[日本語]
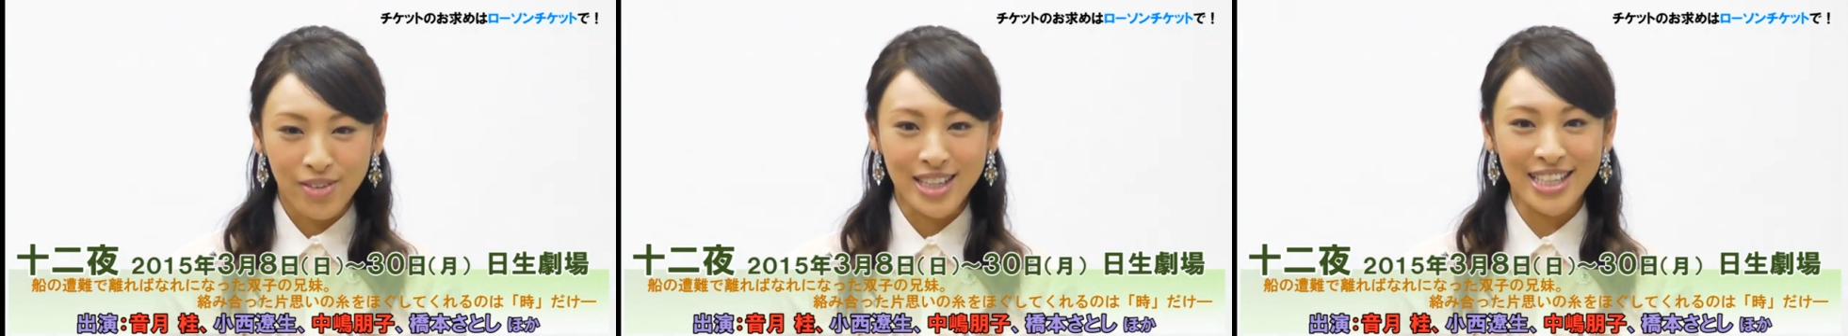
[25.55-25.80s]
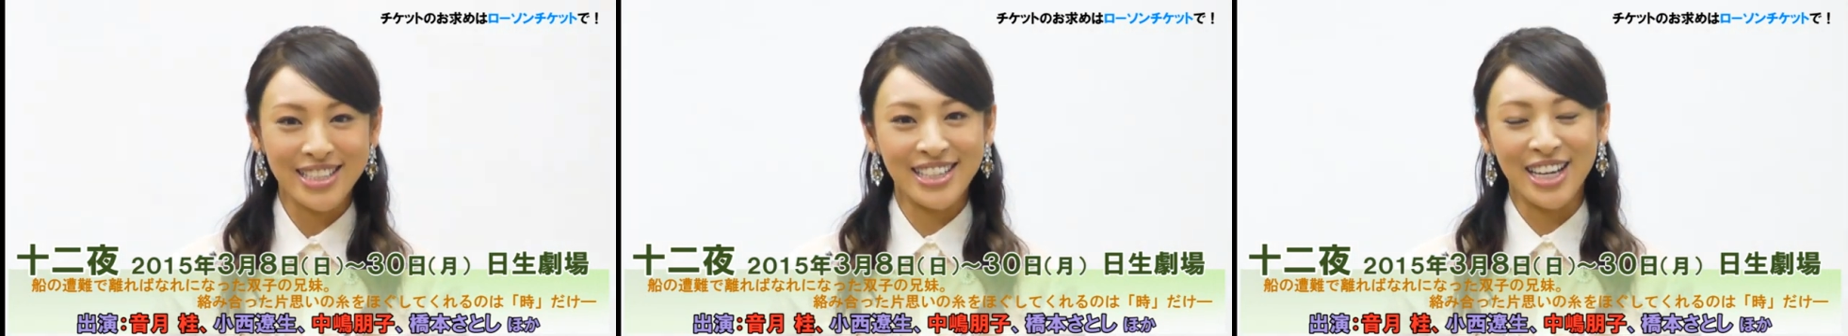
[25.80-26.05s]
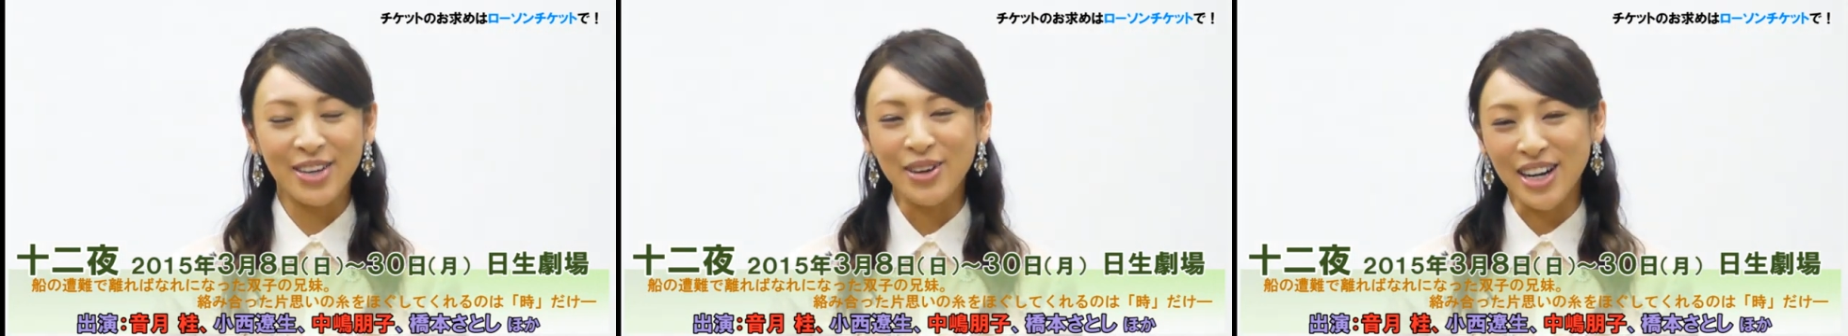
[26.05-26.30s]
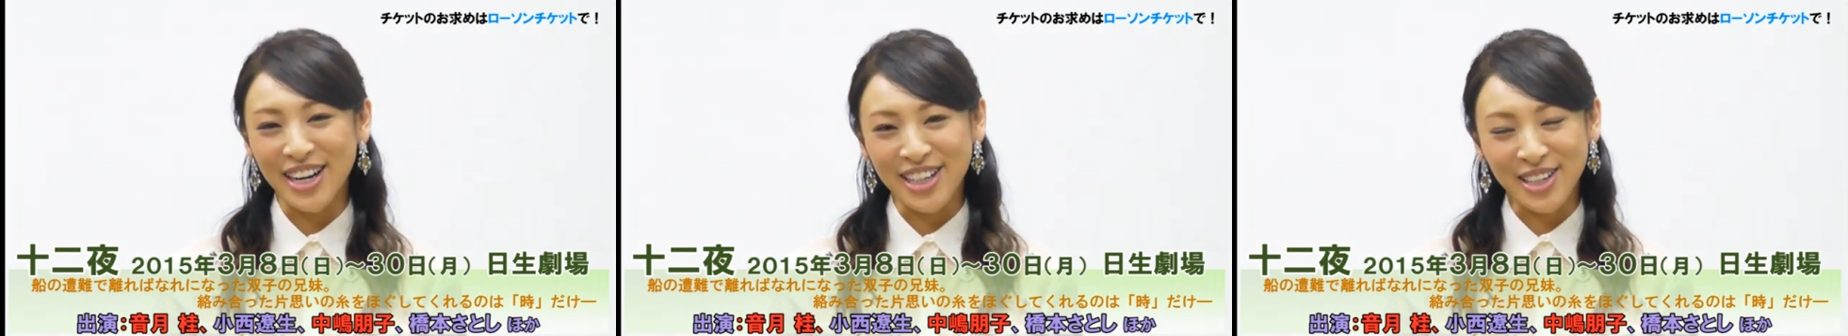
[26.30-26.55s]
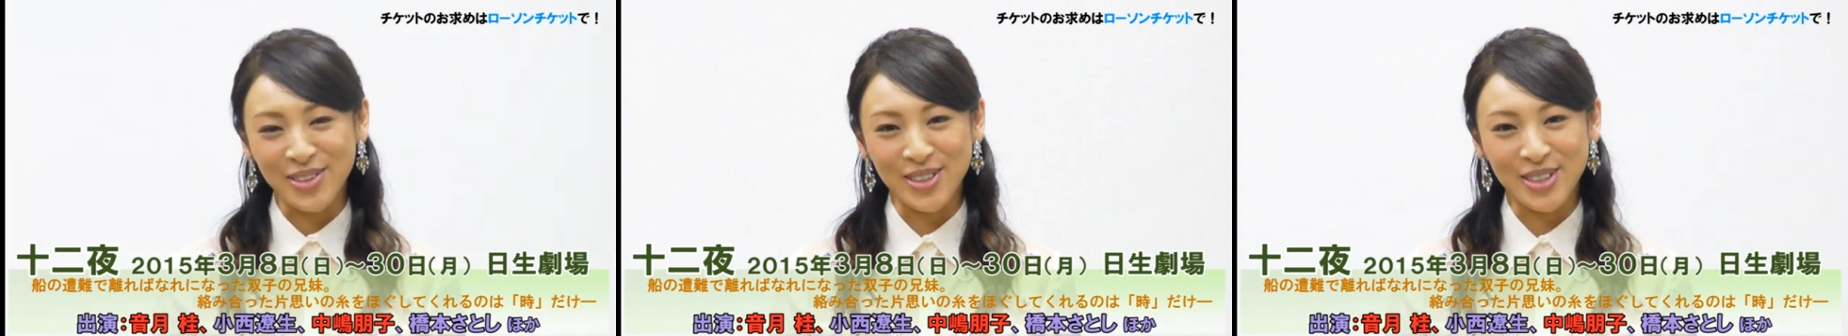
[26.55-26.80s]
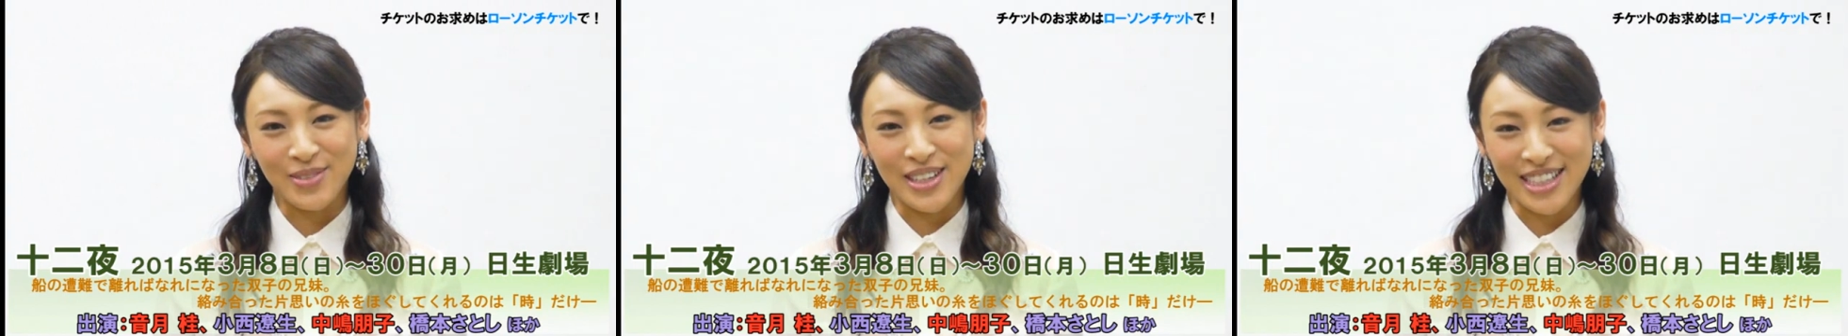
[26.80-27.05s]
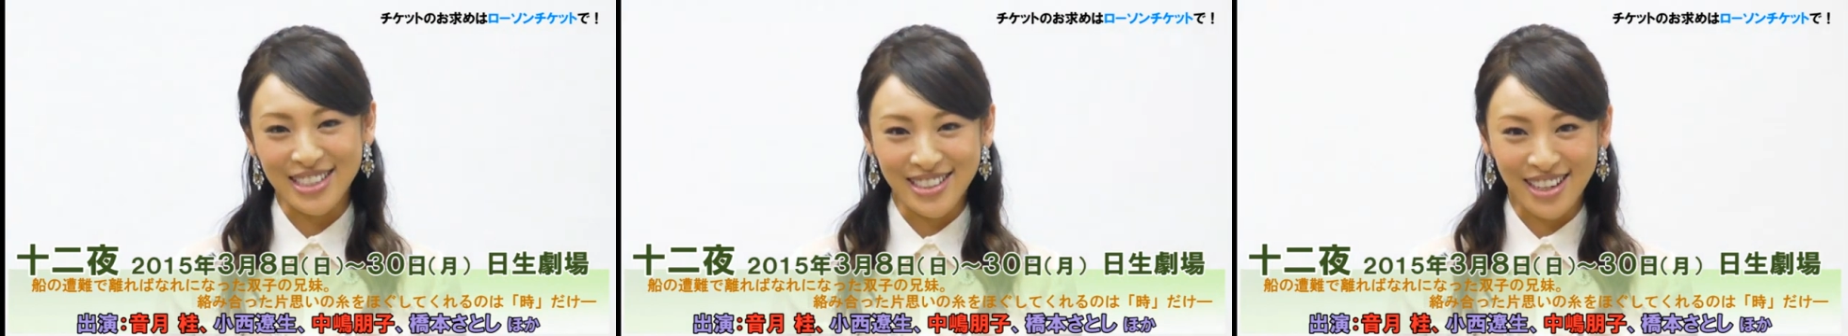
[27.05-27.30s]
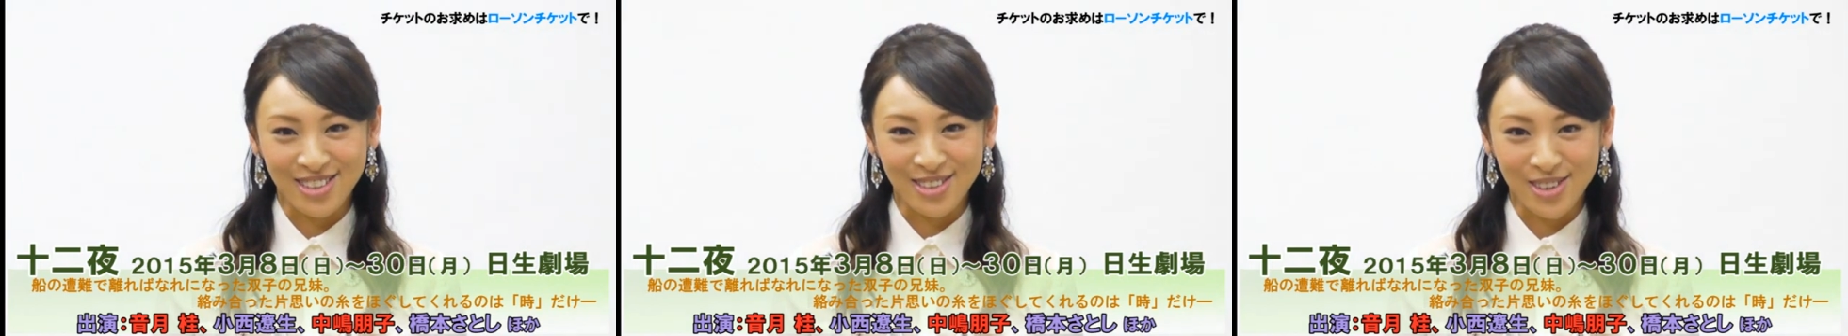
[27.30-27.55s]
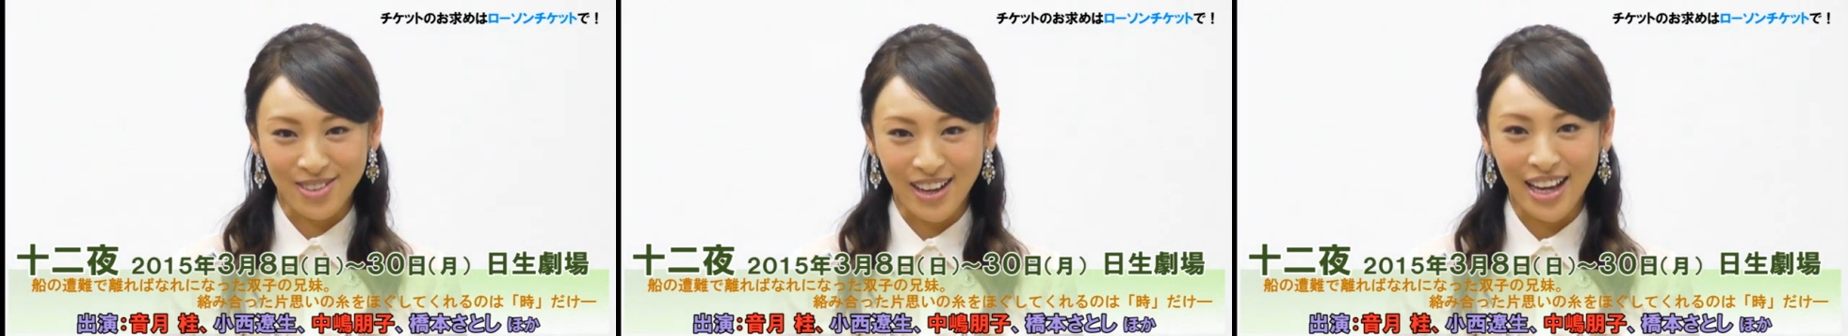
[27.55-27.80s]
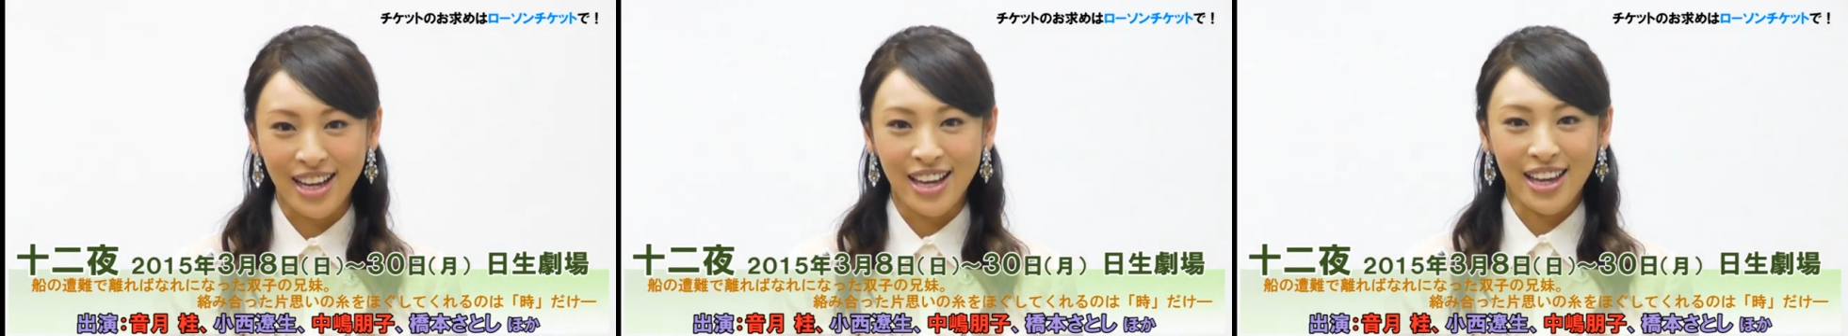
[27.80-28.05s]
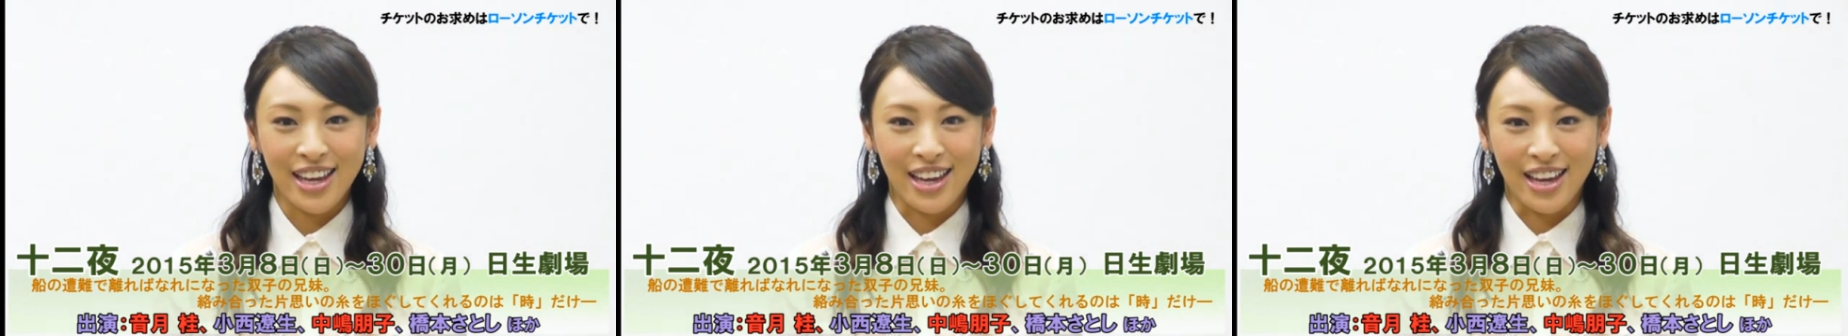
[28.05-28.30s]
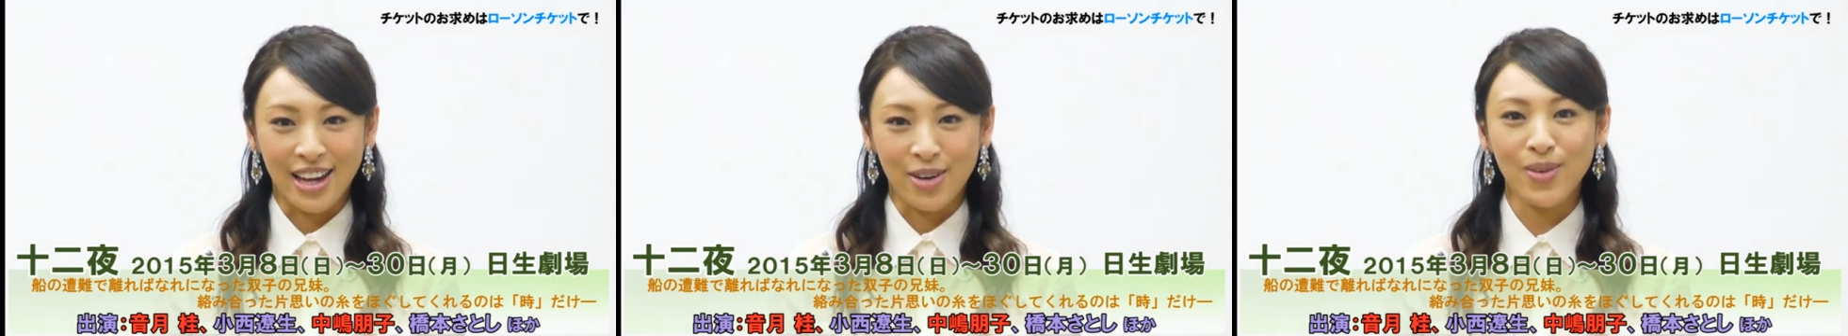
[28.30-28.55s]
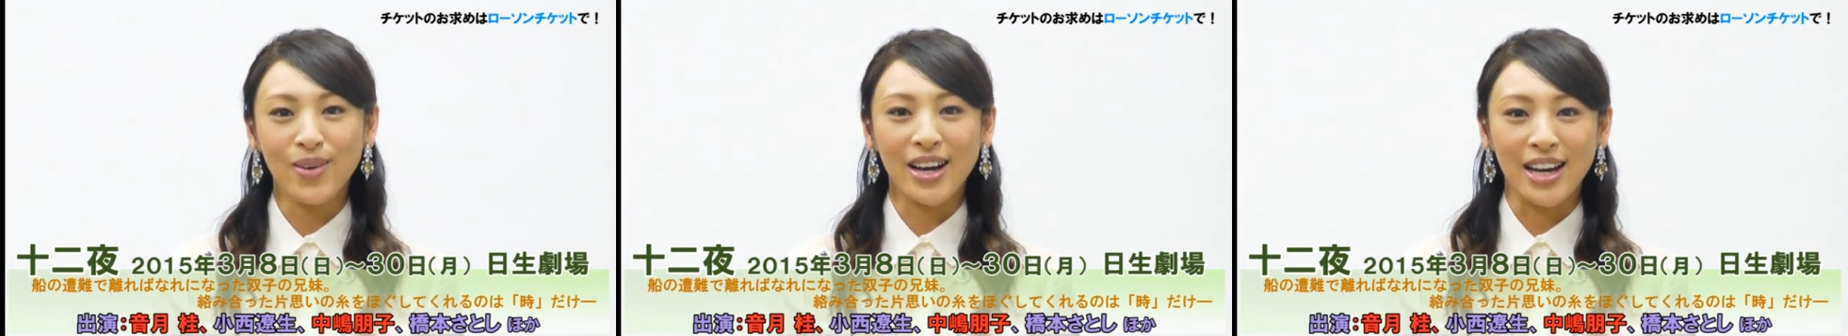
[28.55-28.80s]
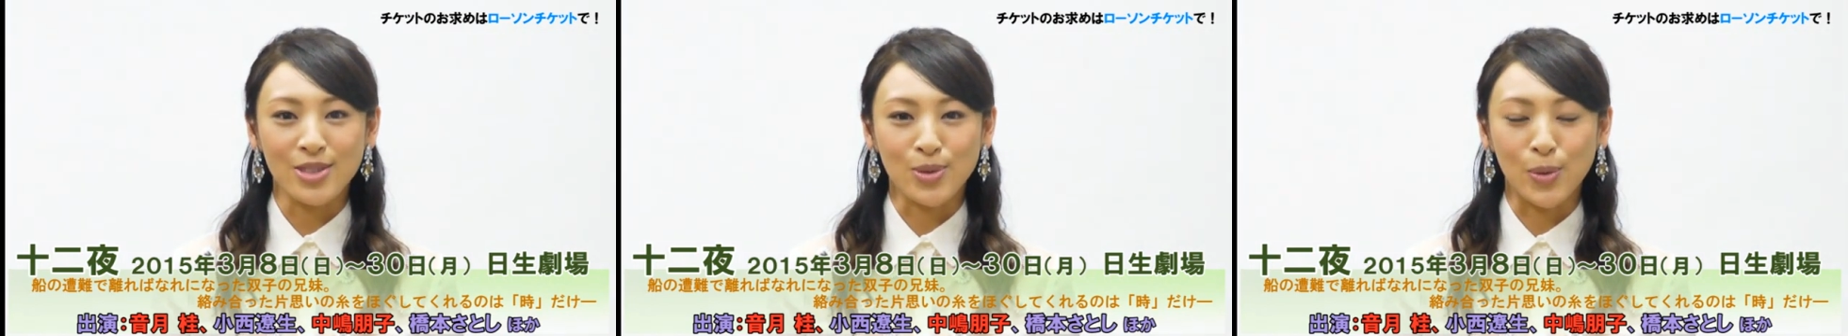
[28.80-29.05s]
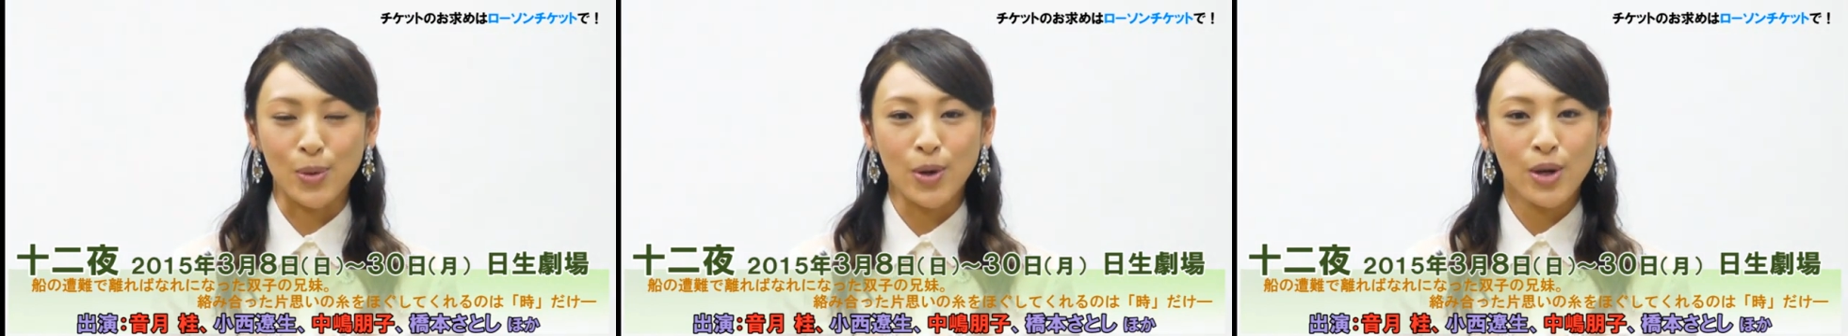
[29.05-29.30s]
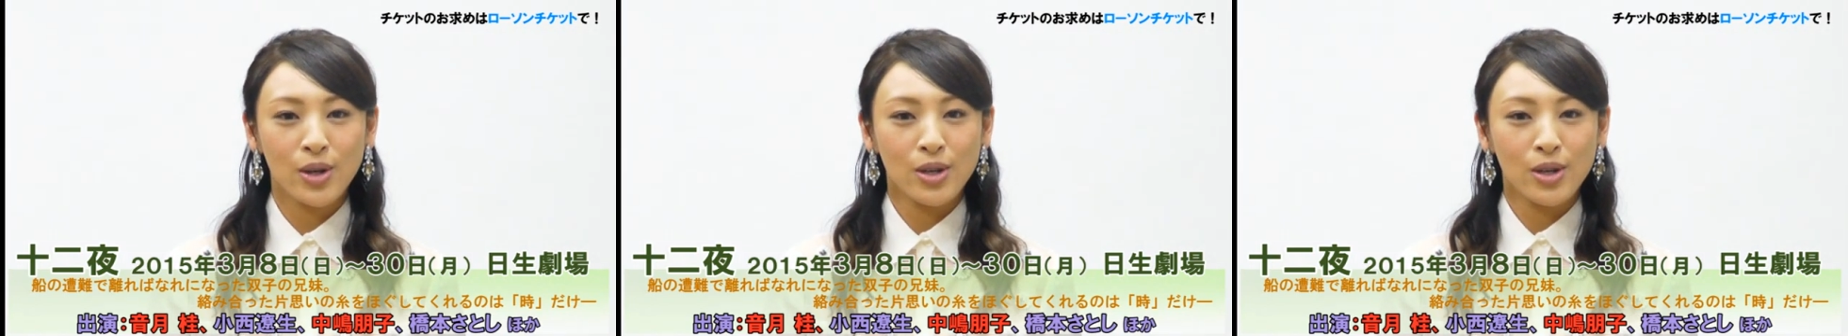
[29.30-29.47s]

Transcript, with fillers: 私が今から楽しみにしているのは、えー、今回その